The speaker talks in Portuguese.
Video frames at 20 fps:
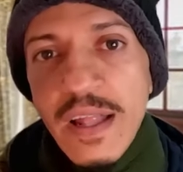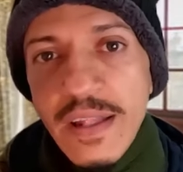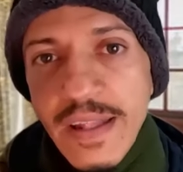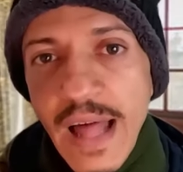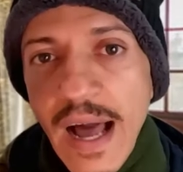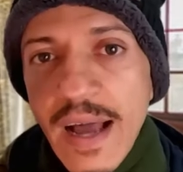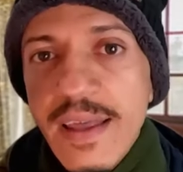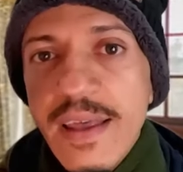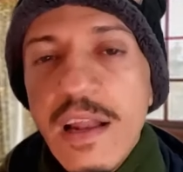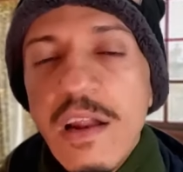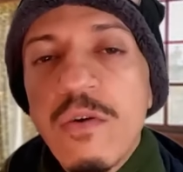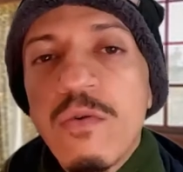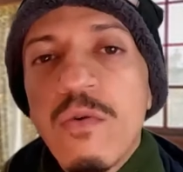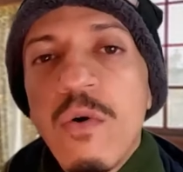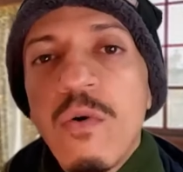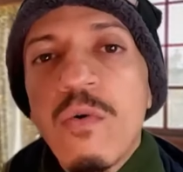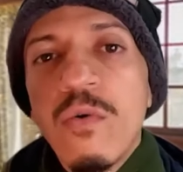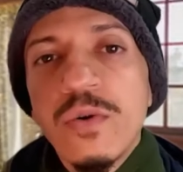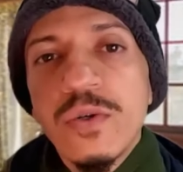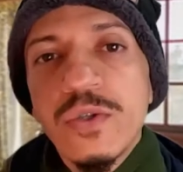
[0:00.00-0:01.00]
daquele
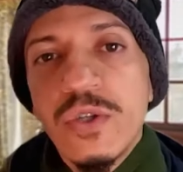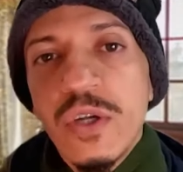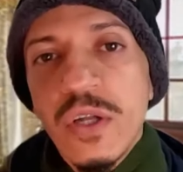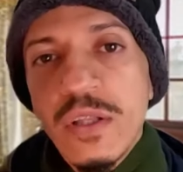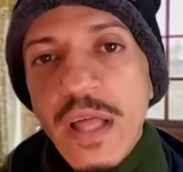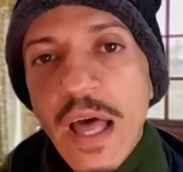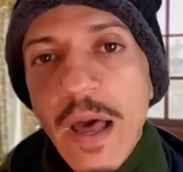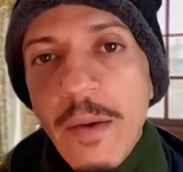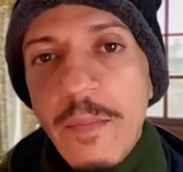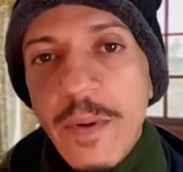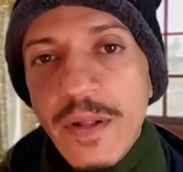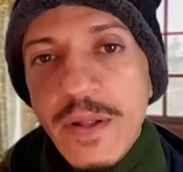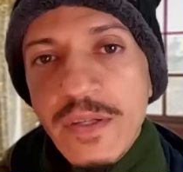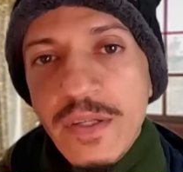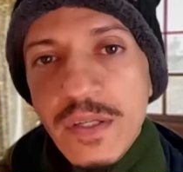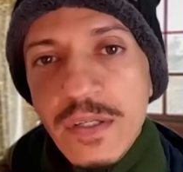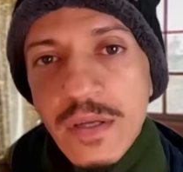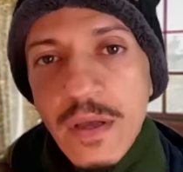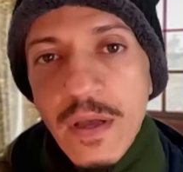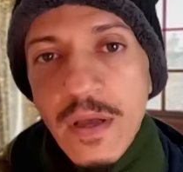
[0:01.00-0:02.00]
concurso de
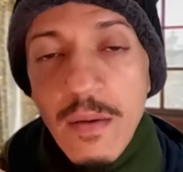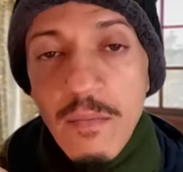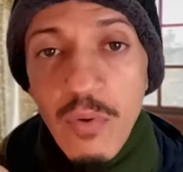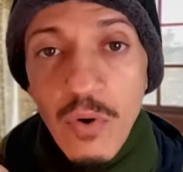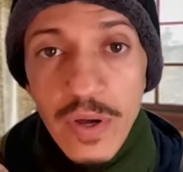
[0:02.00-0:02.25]
intérpretes.